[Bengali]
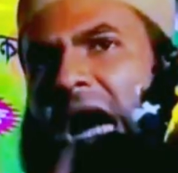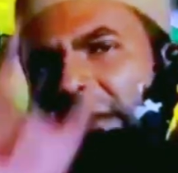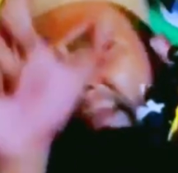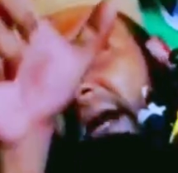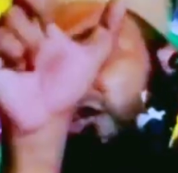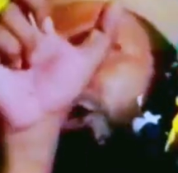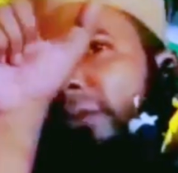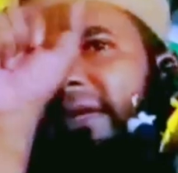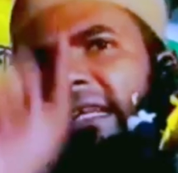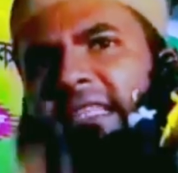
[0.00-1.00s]
আমি ভালো
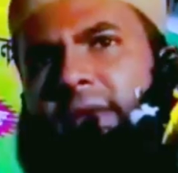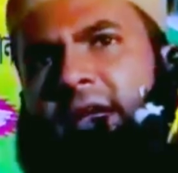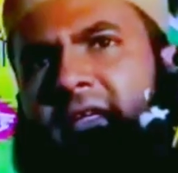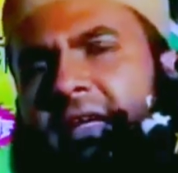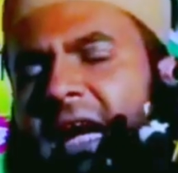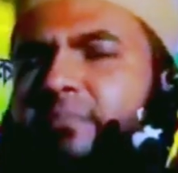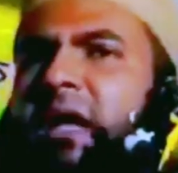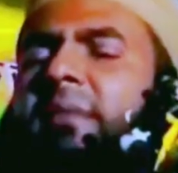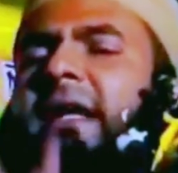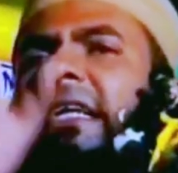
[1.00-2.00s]
ছবি আঁকতে পারি আপনি
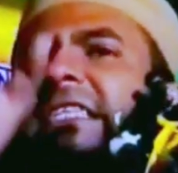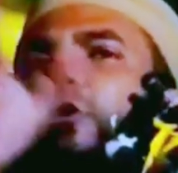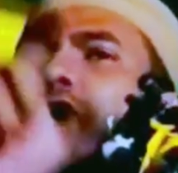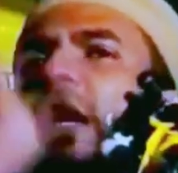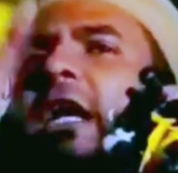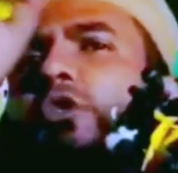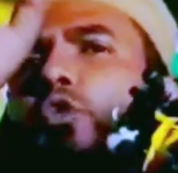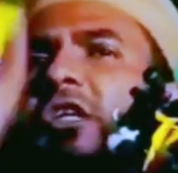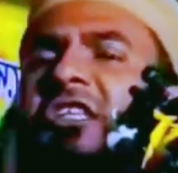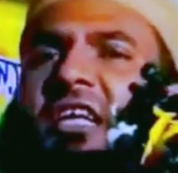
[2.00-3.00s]
আমার কাছে রং আর
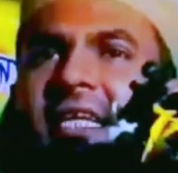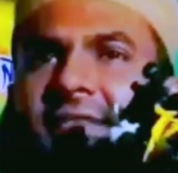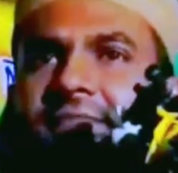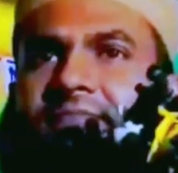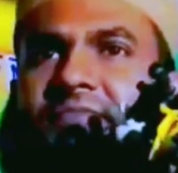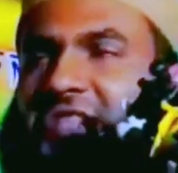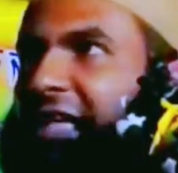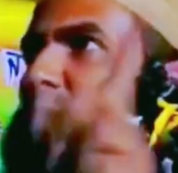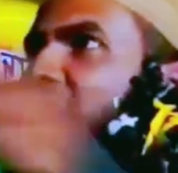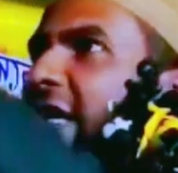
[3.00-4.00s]
তুলি দিলেন
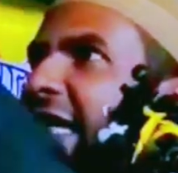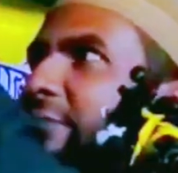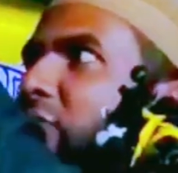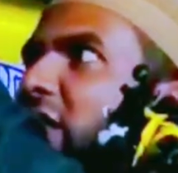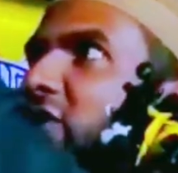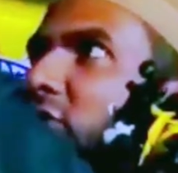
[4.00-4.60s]
দিয়ে বললেন এই বোর্ডে